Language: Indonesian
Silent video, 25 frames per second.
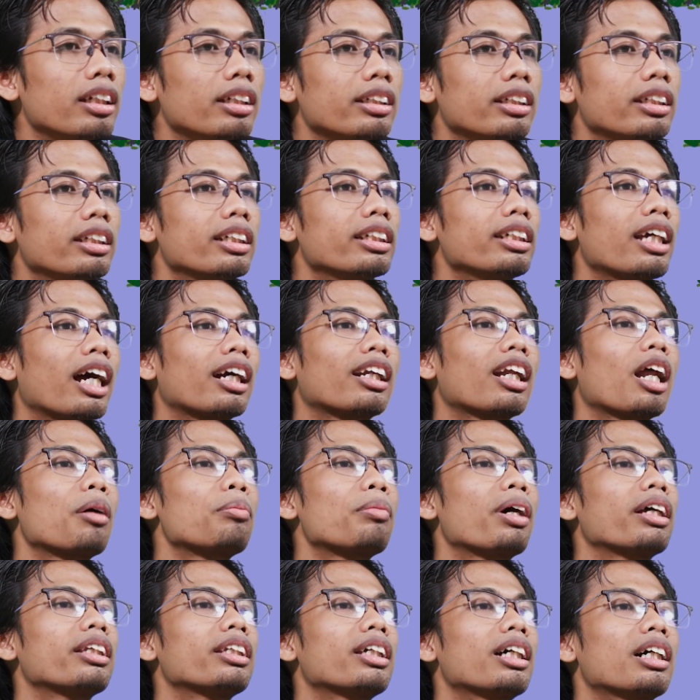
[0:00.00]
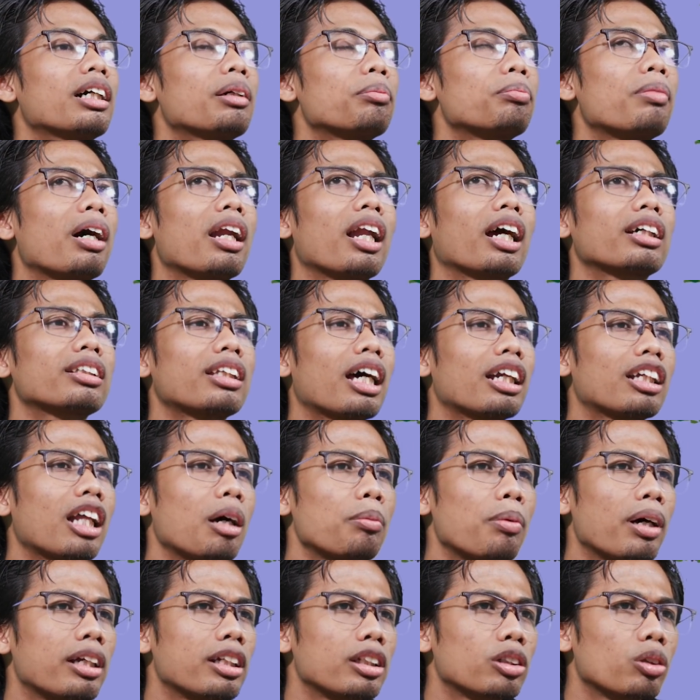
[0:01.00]
Ini yang namanya malang tak
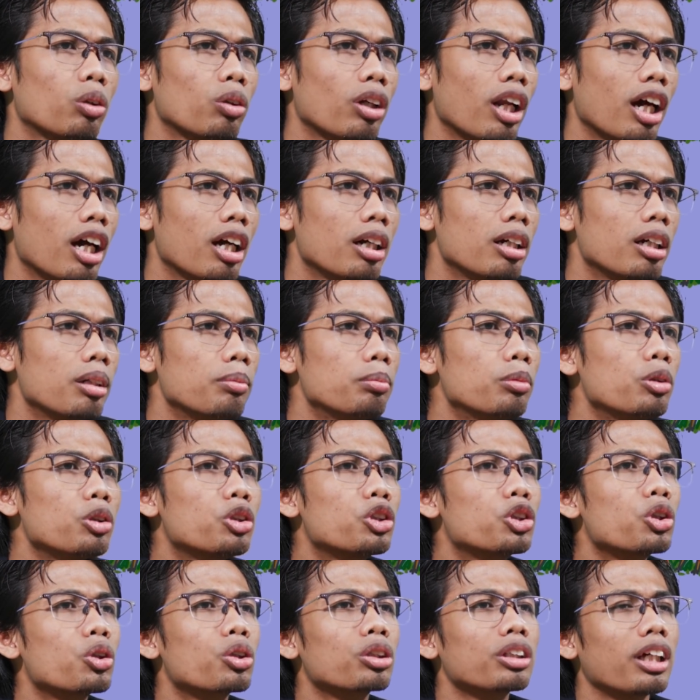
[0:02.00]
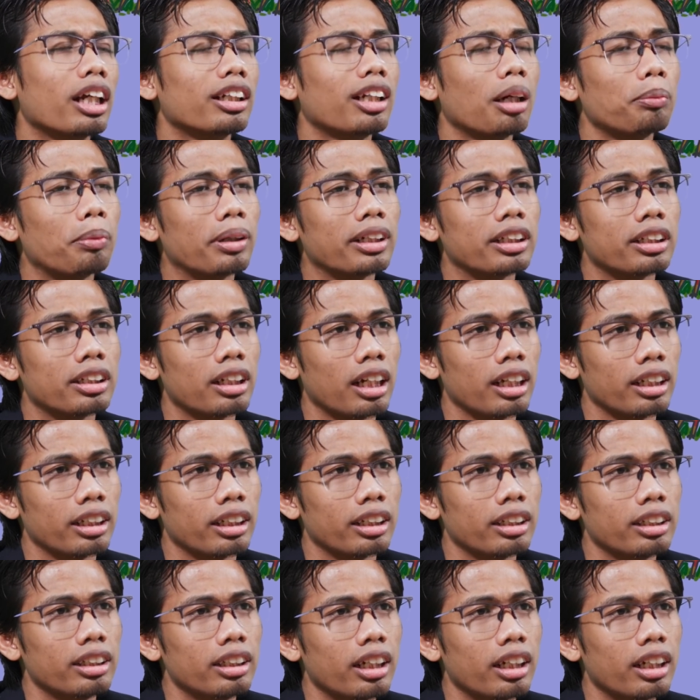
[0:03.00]
dapat ditolak, mujur tak dapat diraih.